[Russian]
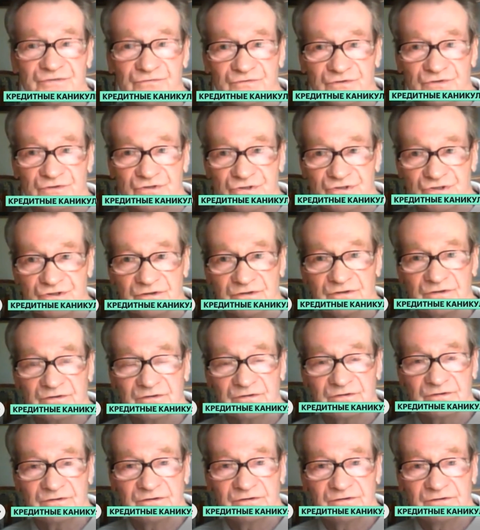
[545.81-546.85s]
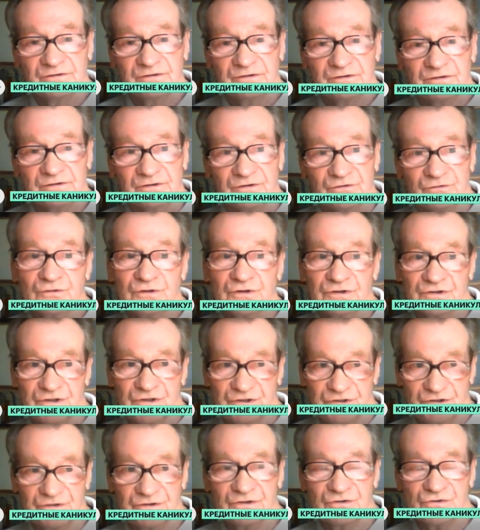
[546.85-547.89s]
выше, но
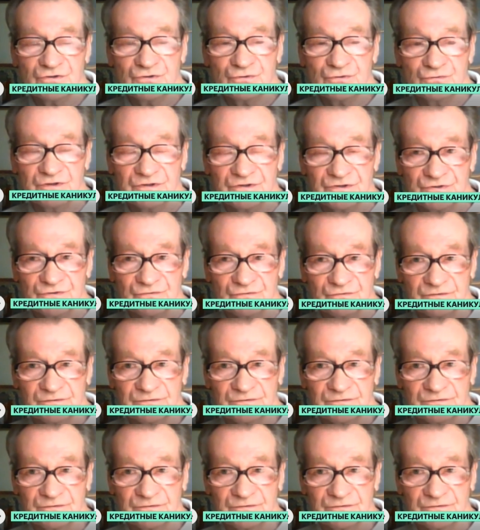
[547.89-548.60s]
конкретно государству.